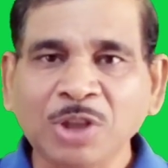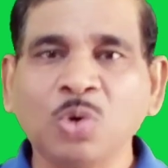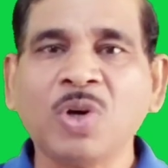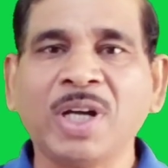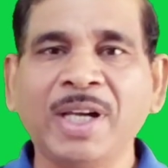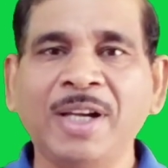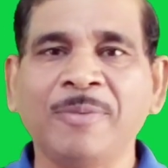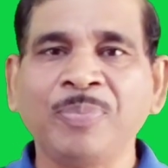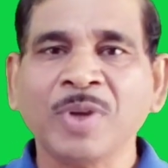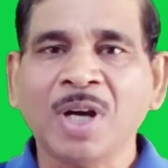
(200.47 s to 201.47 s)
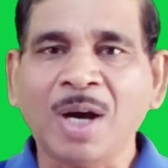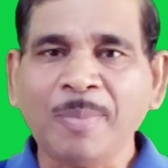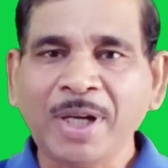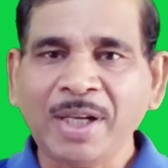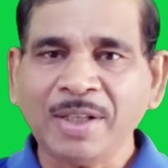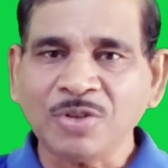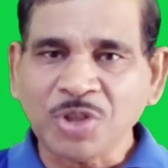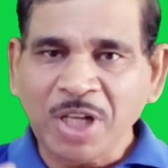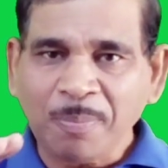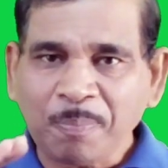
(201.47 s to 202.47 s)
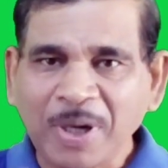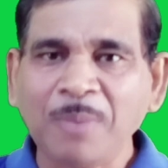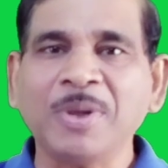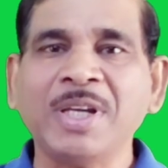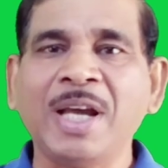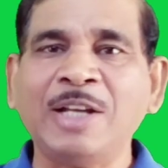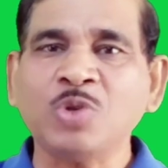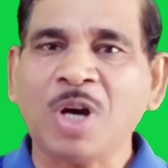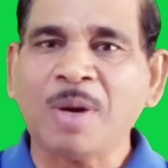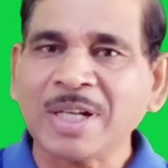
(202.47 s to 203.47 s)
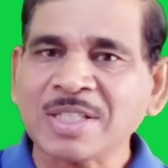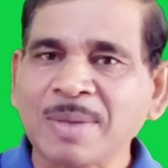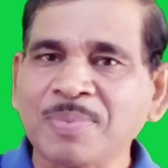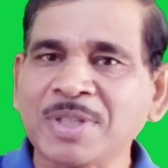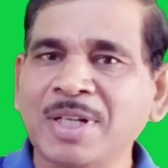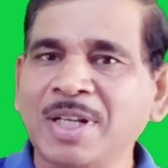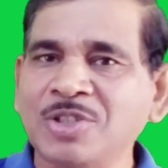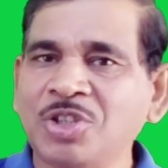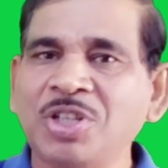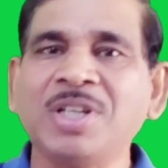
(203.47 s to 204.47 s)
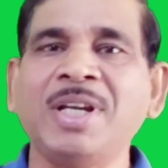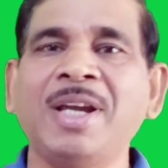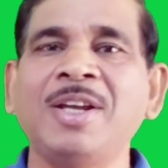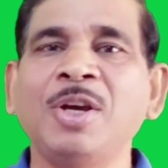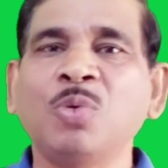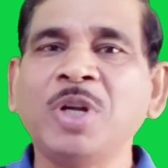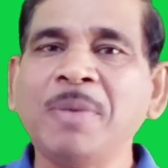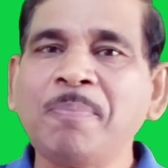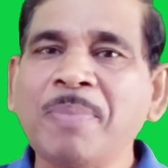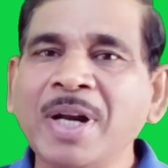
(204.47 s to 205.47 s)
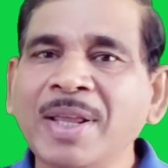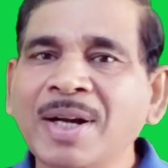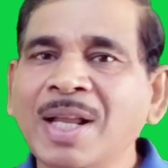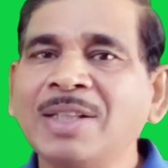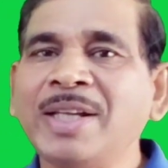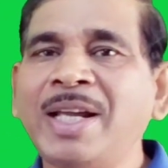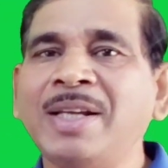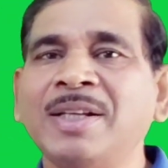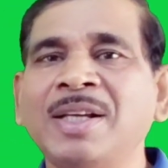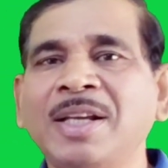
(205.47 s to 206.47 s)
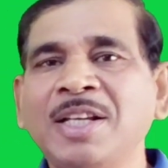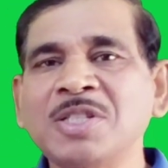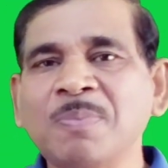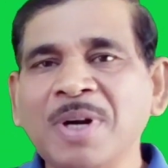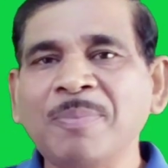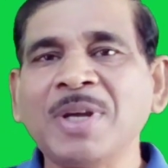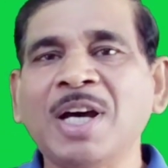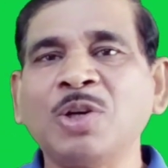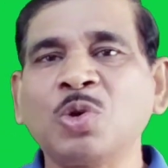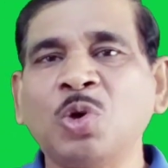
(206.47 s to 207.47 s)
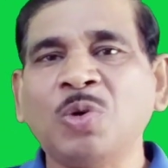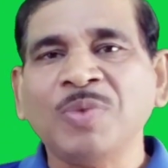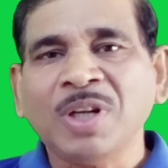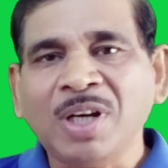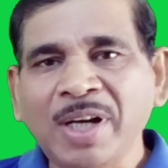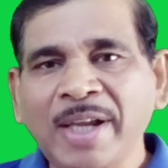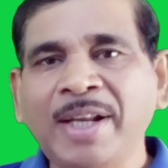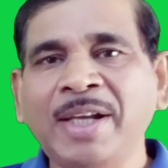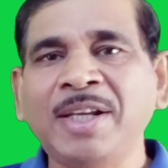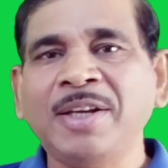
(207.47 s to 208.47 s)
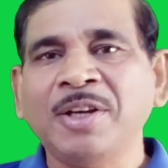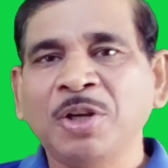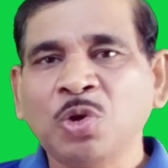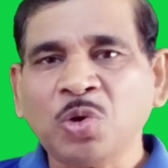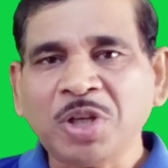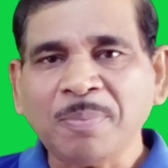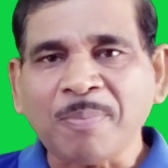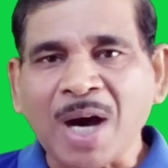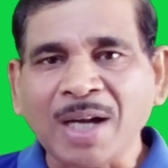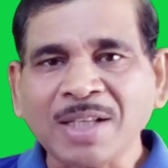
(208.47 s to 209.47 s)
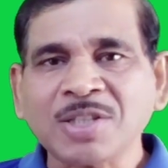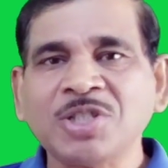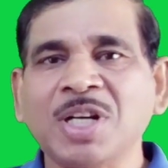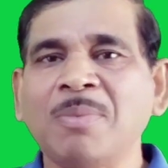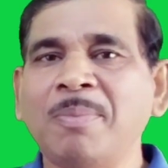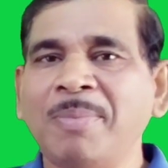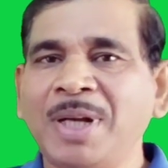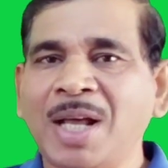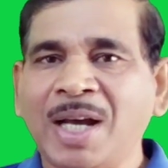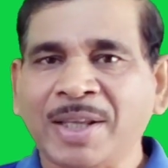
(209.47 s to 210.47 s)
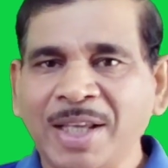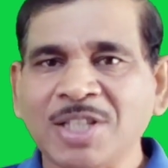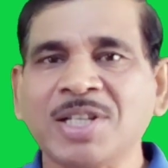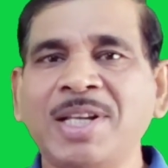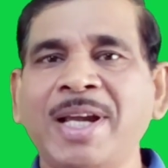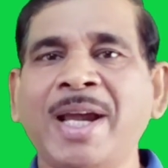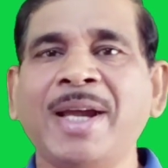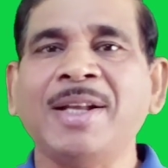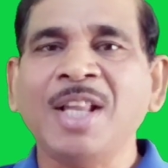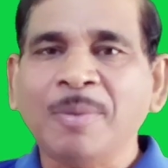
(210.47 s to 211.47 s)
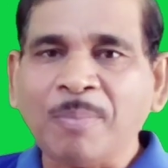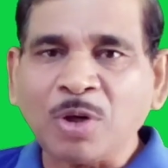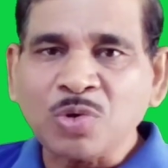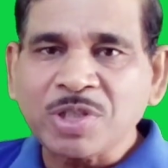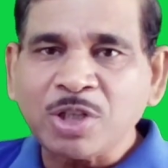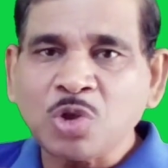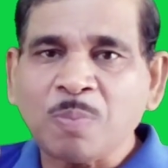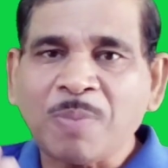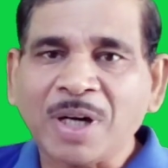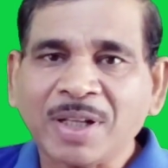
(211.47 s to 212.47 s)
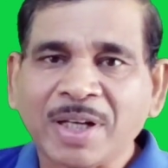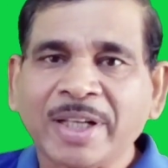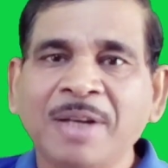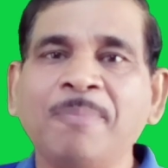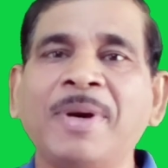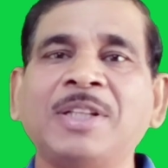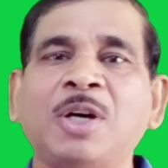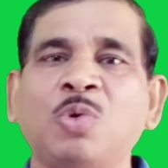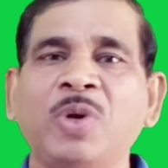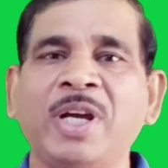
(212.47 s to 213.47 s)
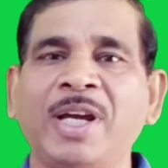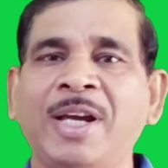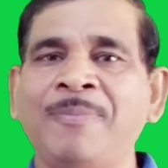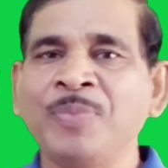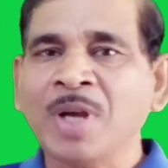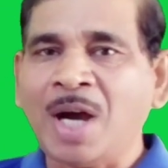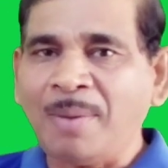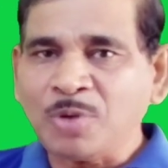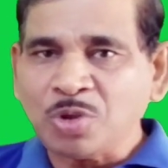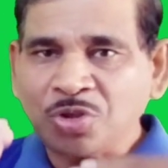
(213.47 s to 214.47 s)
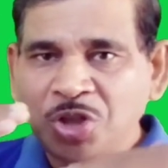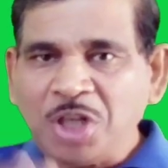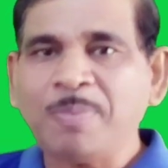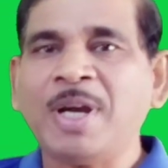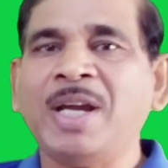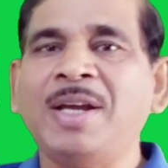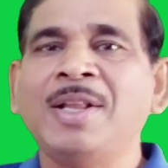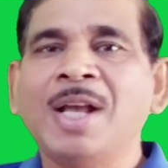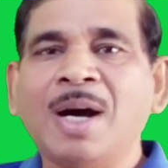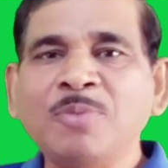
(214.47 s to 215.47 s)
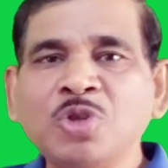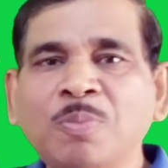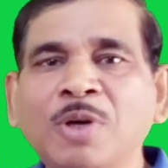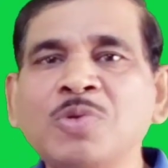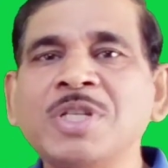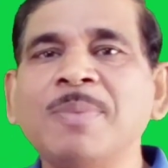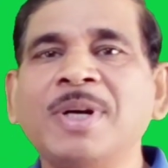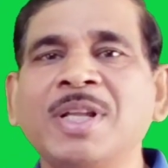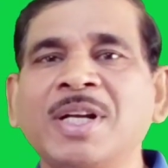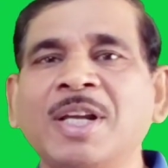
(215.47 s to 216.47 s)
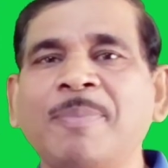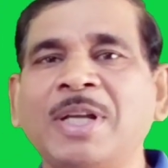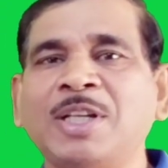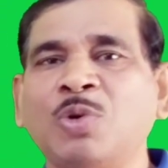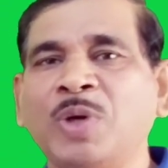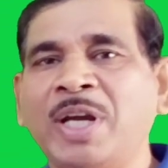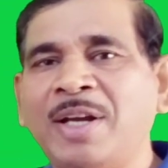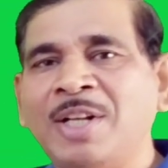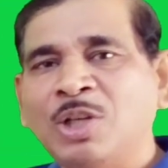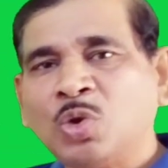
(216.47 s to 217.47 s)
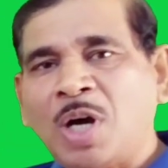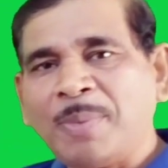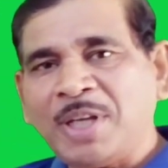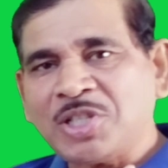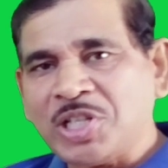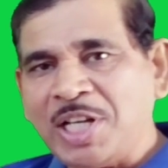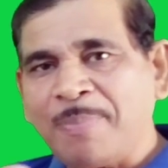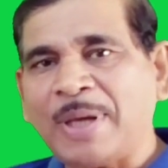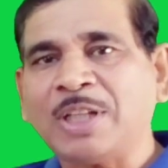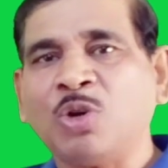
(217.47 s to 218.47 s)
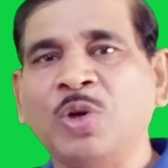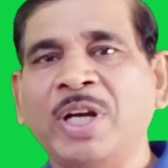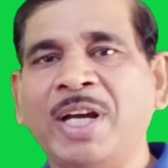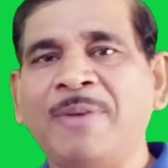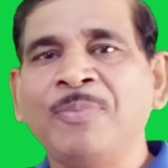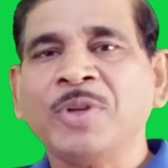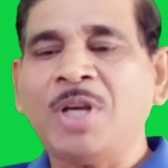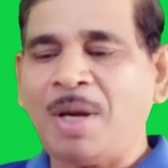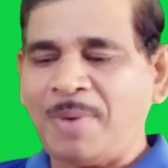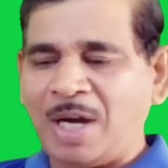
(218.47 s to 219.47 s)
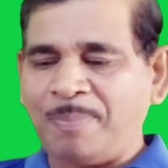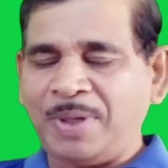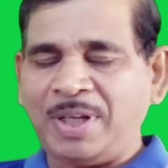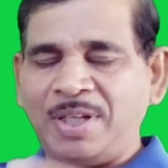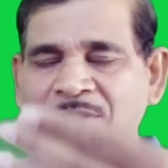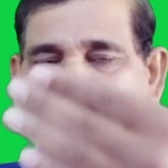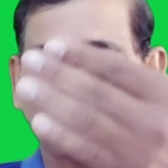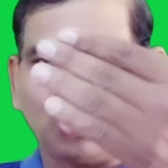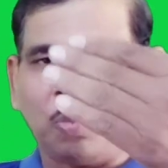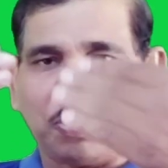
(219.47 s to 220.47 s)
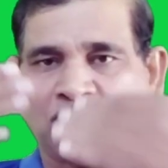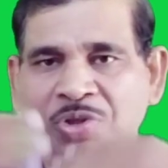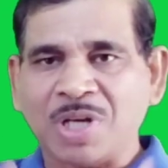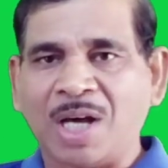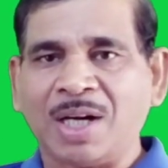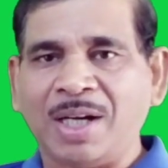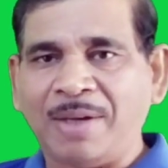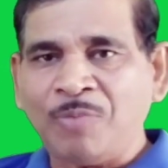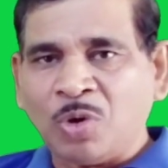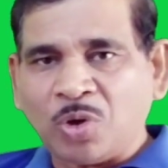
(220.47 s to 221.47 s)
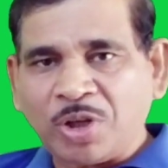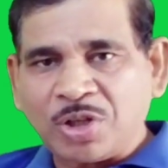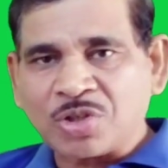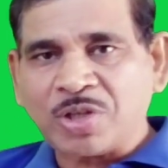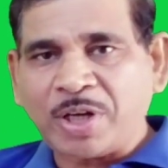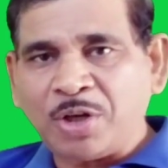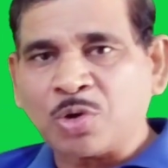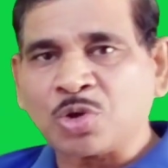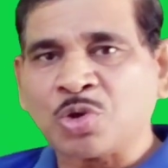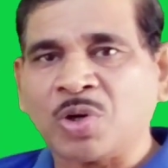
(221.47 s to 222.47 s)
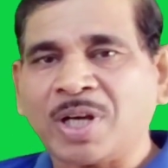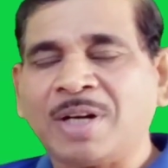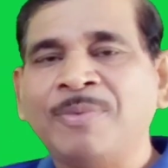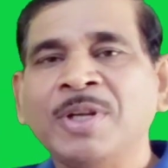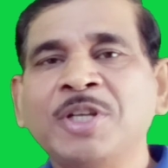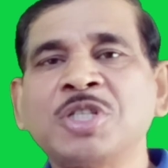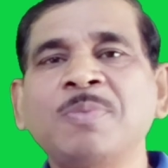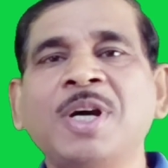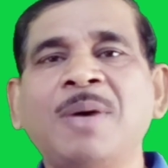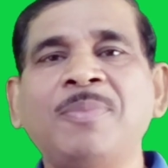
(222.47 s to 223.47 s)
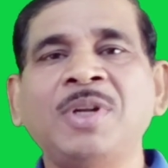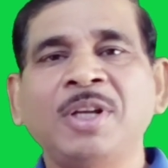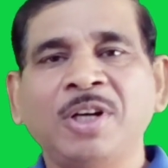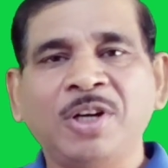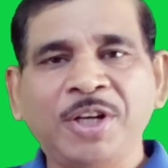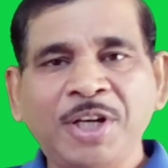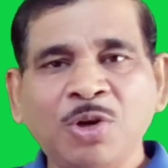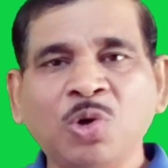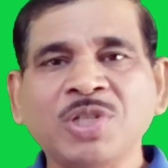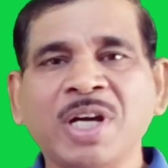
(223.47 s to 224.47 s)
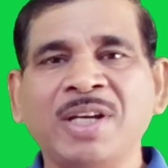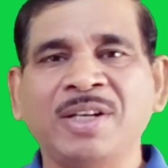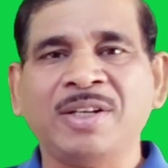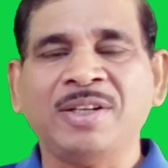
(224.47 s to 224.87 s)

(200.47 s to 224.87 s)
उतना तो करें हमने जिन्हें प्रेम किया है जो हमारे सबसे नज़दीकी हैं उन्हें प्रेरणा दें इस ब्रह्म ज्ञान को लेने की क्योंकि मानस जन्म मिला ही इसलिए है मनुष्य जो बन के हम पैदा हुए हैं हम जो जीव हैं हम जो मनुष्य बन के पैदा हुए हैं तो हम इसीलिए पैदा हुए हैं कि हम अपने इस रूप को जान लें और इस शरीर को छोड़कर इसमें हम लीन हो जाएं